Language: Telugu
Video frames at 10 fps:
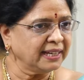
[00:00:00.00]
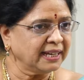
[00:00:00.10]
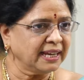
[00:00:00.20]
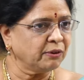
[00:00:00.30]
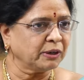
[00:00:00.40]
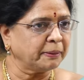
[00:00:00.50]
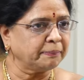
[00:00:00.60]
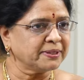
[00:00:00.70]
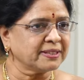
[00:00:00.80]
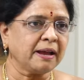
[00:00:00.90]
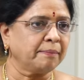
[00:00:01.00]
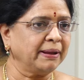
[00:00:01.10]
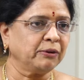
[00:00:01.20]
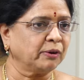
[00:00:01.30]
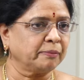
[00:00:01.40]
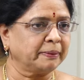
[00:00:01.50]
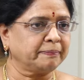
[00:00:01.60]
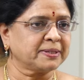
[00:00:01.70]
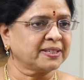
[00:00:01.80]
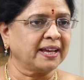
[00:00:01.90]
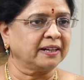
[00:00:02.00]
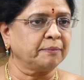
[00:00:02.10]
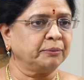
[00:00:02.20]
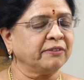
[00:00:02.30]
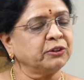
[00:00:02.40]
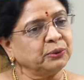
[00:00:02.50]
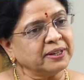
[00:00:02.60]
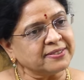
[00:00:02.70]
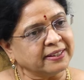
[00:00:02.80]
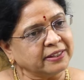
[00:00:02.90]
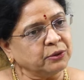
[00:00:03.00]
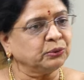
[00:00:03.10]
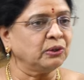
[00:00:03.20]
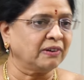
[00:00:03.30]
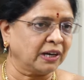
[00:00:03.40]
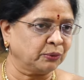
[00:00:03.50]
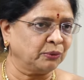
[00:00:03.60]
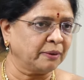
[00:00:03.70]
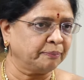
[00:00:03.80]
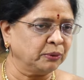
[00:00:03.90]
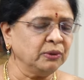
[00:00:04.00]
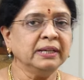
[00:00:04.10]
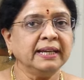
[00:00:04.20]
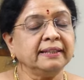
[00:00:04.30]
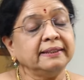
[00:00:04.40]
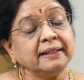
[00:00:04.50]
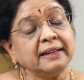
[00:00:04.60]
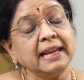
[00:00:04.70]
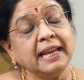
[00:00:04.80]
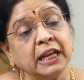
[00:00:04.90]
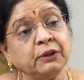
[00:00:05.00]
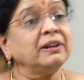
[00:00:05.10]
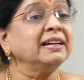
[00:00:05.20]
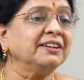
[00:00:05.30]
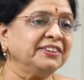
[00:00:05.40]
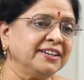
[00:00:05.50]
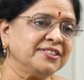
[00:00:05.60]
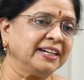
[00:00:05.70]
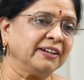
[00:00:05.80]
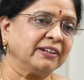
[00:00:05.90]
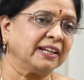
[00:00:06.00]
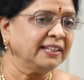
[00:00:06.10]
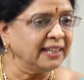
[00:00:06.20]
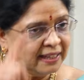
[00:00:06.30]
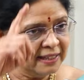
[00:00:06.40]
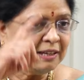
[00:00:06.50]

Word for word: దీనికి ఒక పర్పస్కి అబ్బాయికి ఒక పర్పస్కి అన్నప్పుడు ఎవరికి ఉండే శక్తియుక్తులు వాళ్ళకు ఉన్నప్పుడు ఇద్దరిని ఈక్వల్గా ట్రీట్ చేయడం అనేది